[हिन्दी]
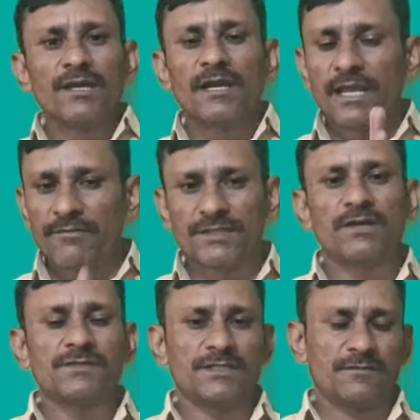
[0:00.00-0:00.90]
इलेवन
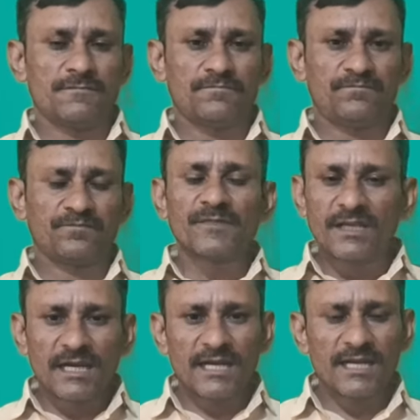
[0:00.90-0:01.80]
थाउजेंड
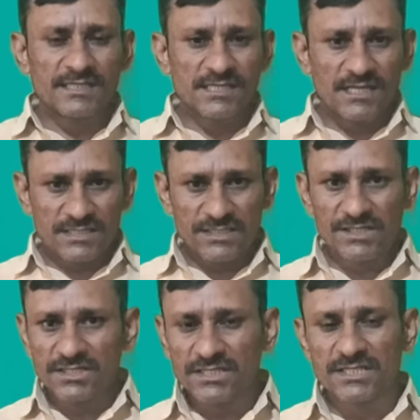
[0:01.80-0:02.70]
ग्यारह हजार
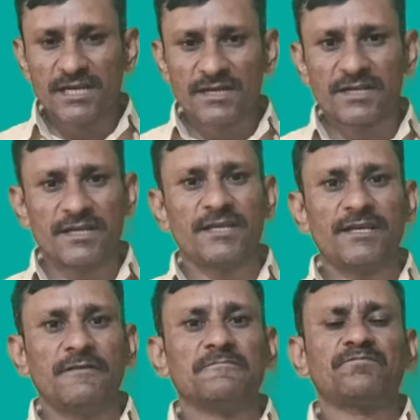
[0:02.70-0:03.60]
सीटीसी सैलरी
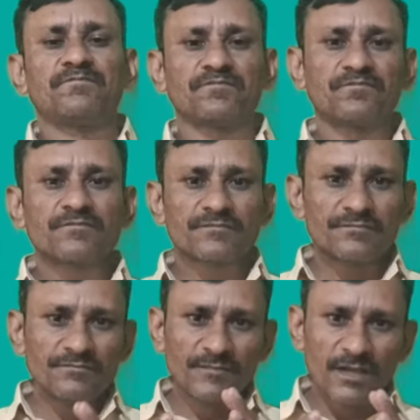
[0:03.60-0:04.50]
रहेगी
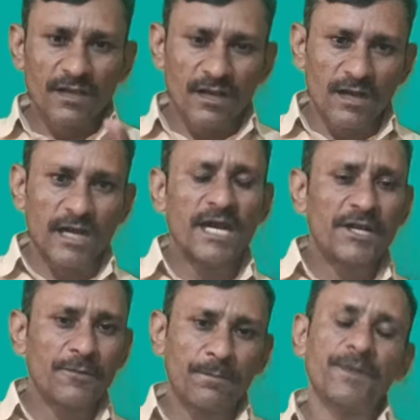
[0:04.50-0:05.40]

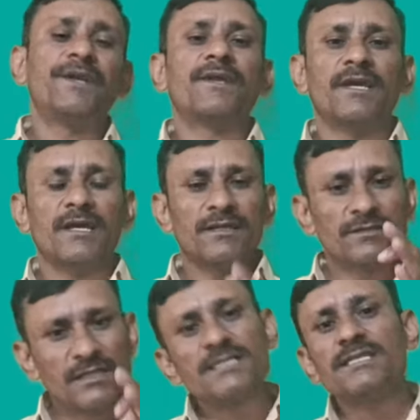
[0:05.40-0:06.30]
काट पीट के
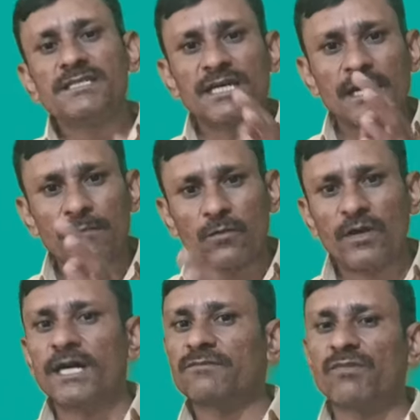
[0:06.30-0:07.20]
दस हजार आपको
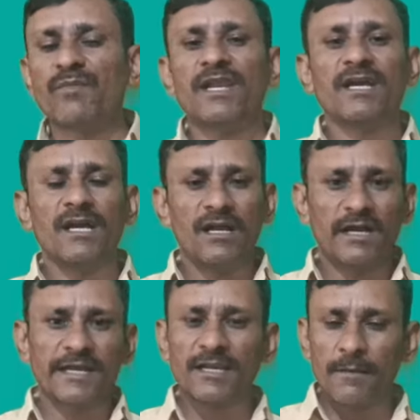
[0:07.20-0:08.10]
हाथ में मिलेगा
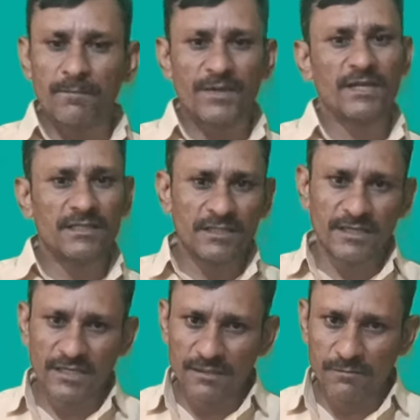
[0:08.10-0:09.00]
खाना पीना
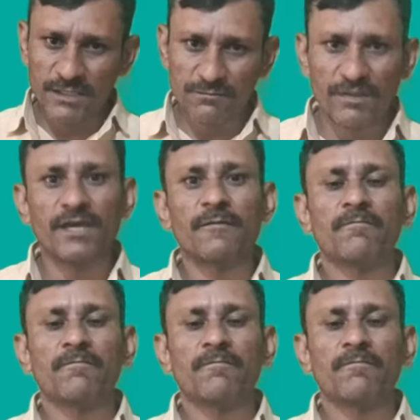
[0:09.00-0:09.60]
देने के बाद में